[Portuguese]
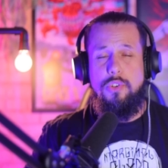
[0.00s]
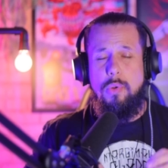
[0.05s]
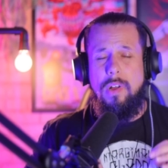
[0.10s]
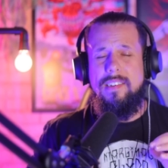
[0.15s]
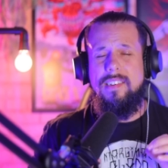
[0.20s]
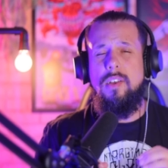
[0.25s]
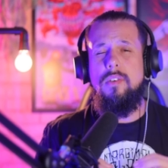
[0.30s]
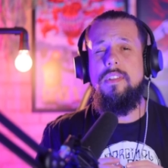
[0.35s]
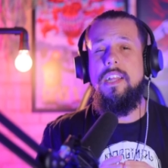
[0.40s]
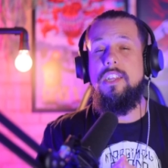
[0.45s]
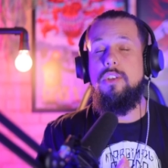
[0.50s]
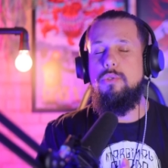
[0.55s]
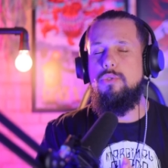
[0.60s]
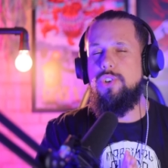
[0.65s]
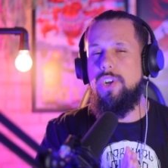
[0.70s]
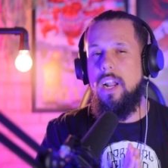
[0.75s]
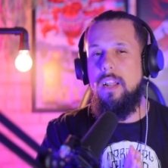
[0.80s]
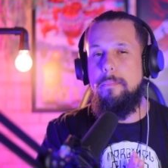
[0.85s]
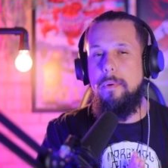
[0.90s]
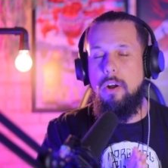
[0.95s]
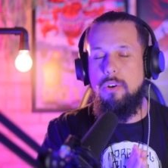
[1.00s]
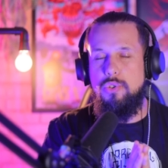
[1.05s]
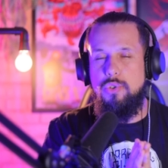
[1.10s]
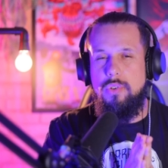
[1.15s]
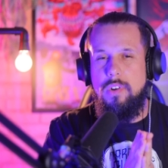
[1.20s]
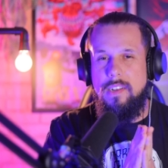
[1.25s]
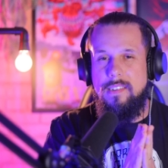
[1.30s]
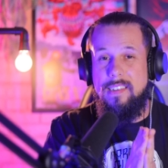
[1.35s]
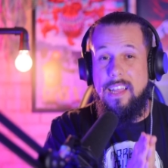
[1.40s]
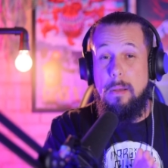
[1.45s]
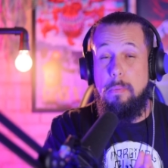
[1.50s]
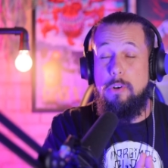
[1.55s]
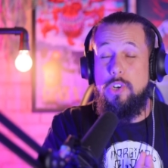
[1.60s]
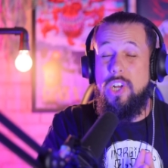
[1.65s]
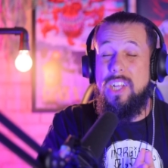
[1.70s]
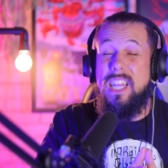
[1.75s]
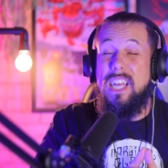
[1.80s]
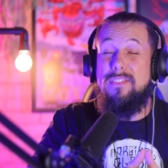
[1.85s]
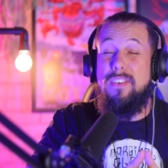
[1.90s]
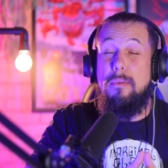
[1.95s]
A situação dentro do Charlie Brown Jr. nessa época
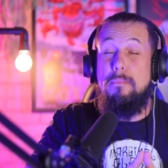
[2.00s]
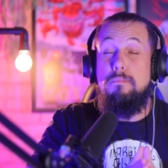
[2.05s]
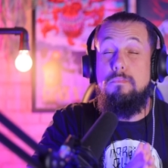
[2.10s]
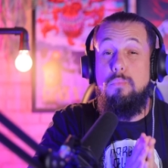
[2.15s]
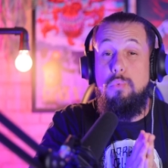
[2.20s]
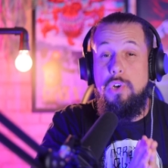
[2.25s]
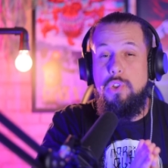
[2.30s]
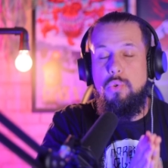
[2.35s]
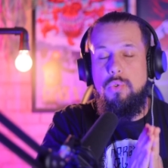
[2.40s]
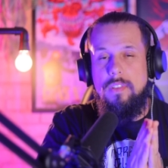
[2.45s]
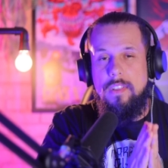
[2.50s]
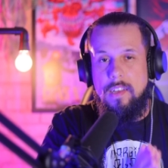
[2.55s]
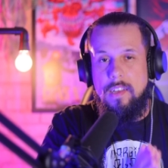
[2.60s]
já estava muito